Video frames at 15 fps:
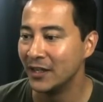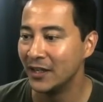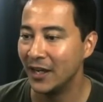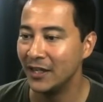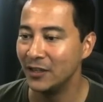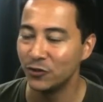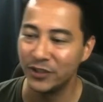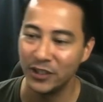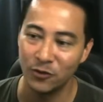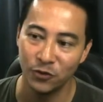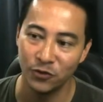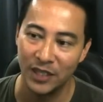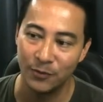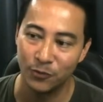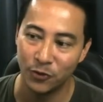É, e no
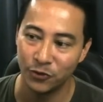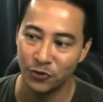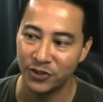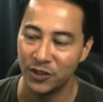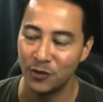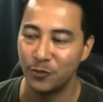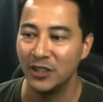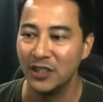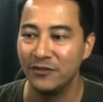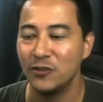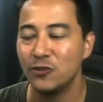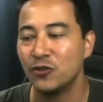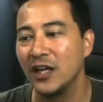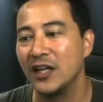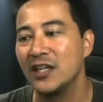segundo tempo, contra o São Paulo, ele
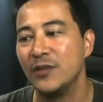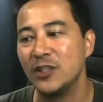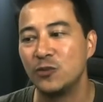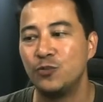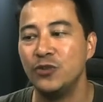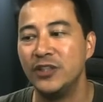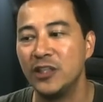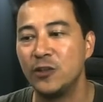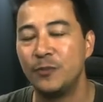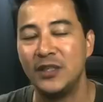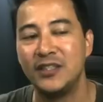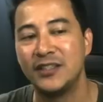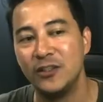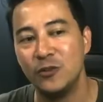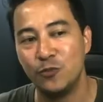veio jogar aqui mais por dentro, pela
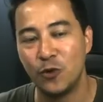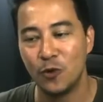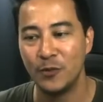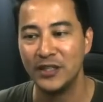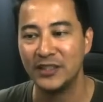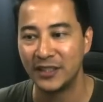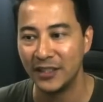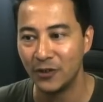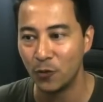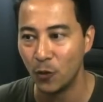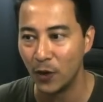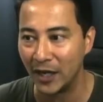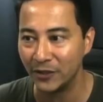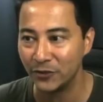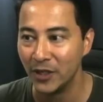esquerda, um pouco mais
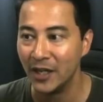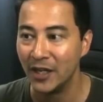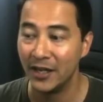recuado.